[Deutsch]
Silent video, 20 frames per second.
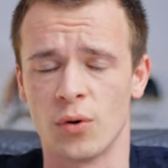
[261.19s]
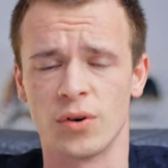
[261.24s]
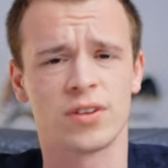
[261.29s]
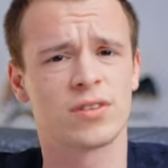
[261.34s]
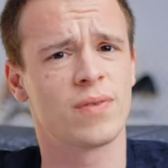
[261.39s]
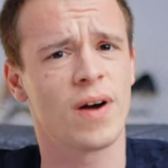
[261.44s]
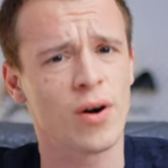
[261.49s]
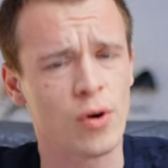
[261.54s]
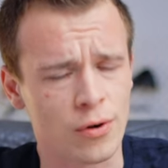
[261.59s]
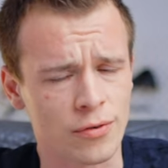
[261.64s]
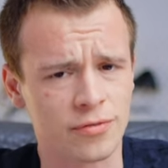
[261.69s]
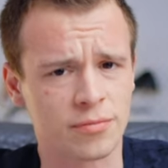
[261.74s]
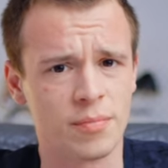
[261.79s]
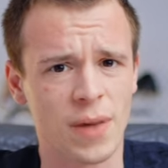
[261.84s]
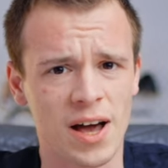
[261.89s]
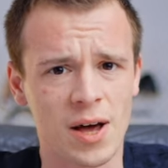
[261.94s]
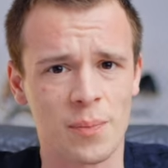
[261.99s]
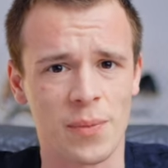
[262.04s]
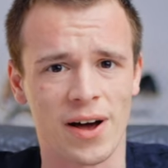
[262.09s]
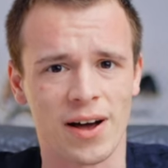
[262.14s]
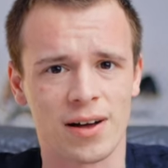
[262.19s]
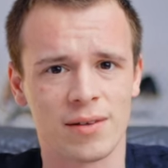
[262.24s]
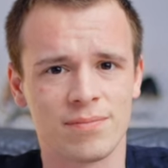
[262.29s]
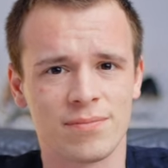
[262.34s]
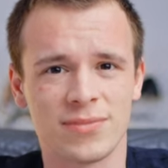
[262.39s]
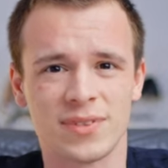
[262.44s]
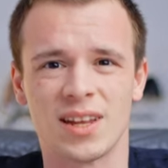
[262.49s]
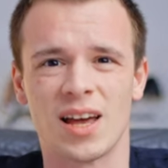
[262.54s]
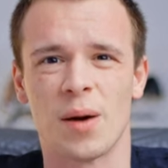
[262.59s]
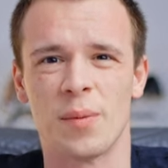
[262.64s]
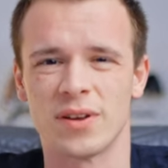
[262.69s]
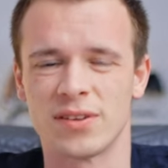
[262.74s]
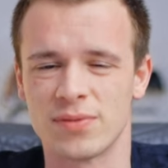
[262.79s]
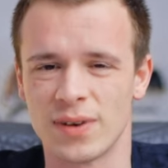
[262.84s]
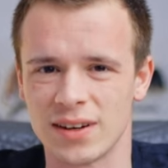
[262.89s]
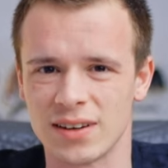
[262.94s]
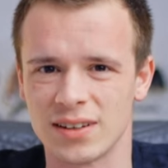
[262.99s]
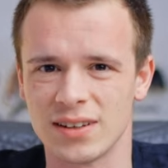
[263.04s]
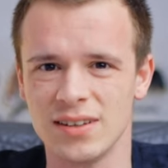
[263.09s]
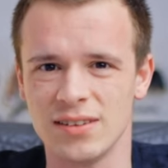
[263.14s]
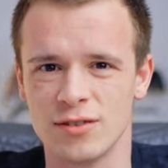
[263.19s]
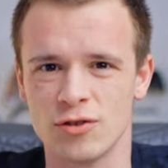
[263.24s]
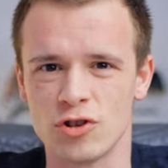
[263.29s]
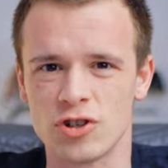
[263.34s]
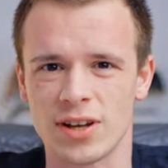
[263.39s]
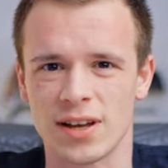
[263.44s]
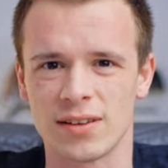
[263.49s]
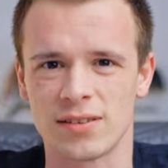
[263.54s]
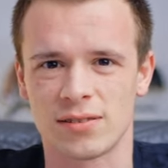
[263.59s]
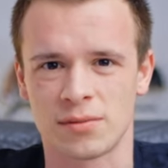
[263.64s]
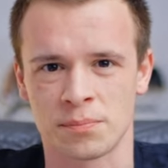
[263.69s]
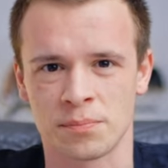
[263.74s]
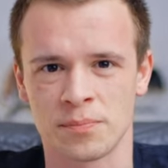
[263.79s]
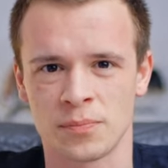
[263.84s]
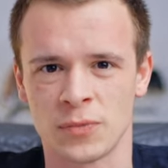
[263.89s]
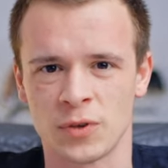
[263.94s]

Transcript: Und es war oft machbar, aber es war ein Riesenstress.